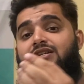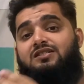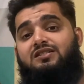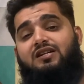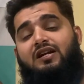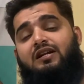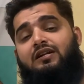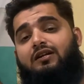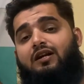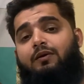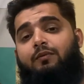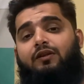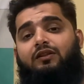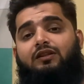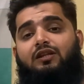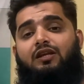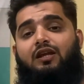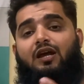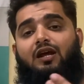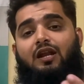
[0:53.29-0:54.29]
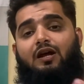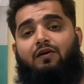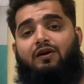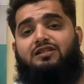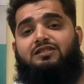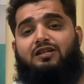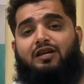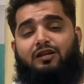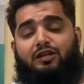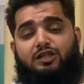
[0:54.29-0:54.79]
सेंटेड बत्ती के अलावा
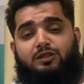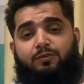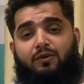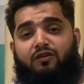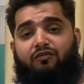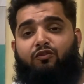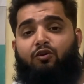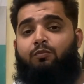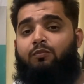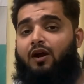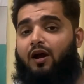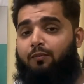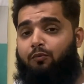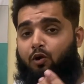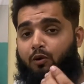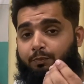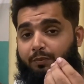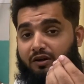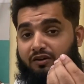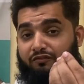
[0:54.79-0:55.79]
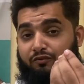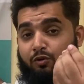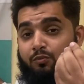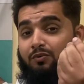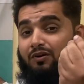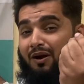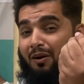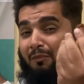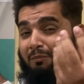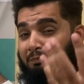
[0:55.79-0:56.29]
सैरिश परफ्यूम में आपको परफ्यूम
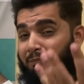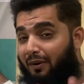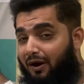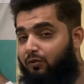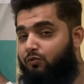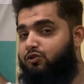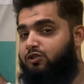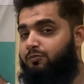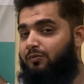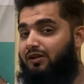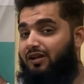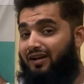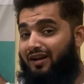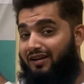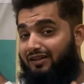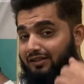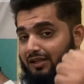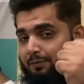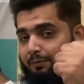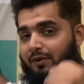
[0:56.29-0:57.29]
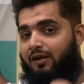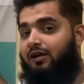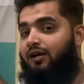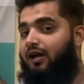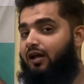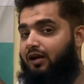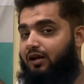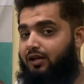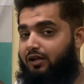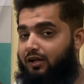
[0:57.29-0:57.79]
कंपाउंड्स मिलेंगे डिपिंग
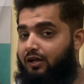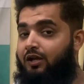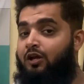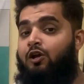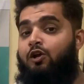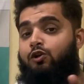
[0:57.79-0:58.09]
करने के